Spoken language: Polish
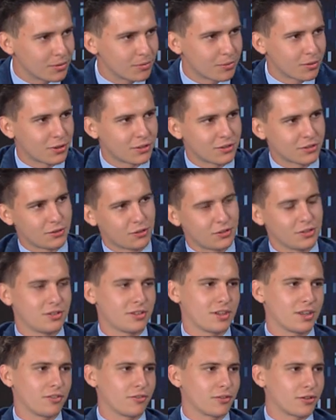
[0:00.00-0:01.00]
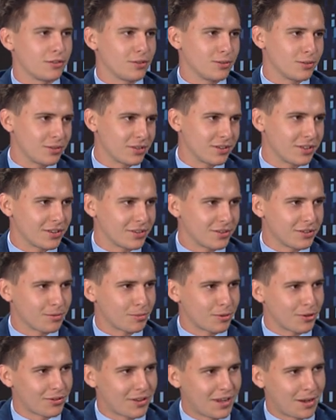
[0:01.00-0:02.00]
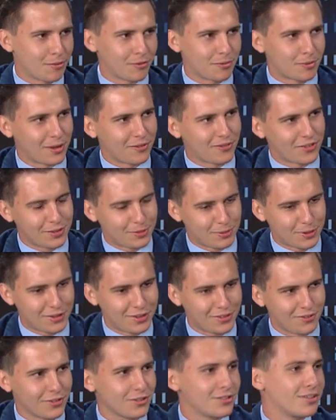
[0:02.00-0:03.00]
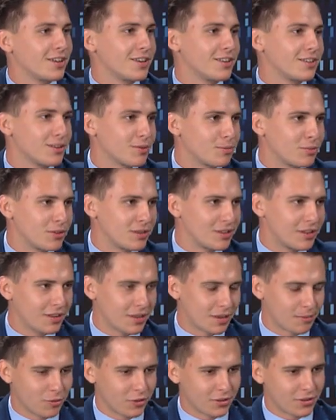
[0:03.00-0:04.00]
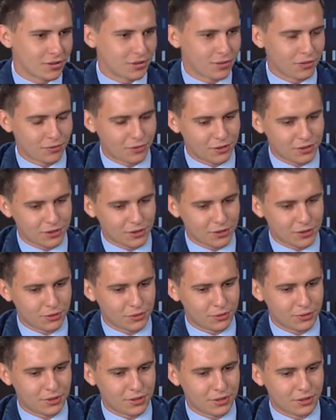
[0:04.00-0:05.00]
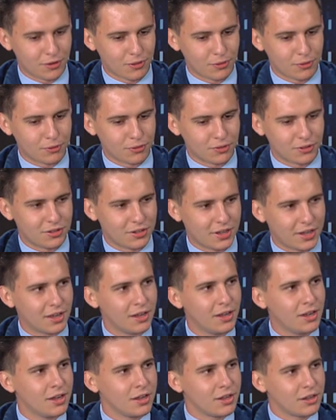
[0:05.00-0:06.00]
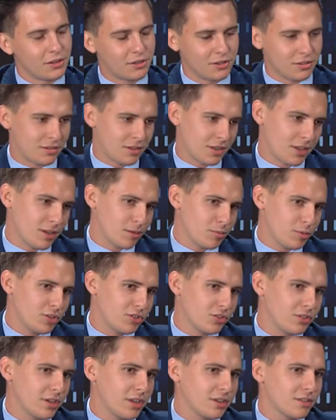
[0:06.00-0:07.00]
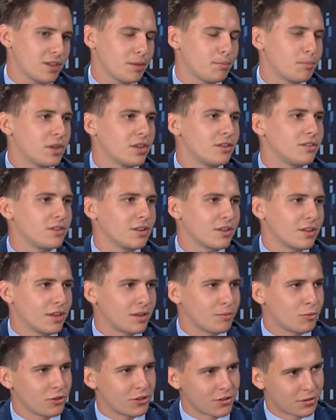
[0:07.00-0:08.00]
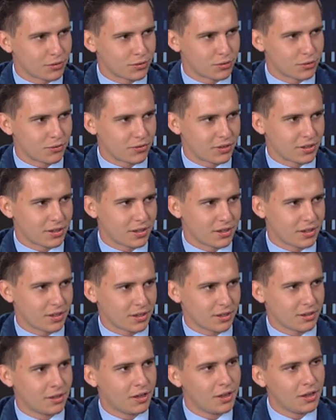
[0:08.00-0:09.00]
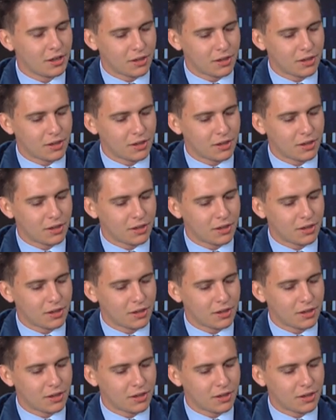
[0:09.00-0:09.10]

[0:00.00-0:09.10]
bo mogę skorzystać w końcu z jednego z programów Prawa i Sprawiedliwości, a jest to PIT dla młodych do 26 roku życia. I to jest tak jakby 13 pensja dla młodego człowieka, tak?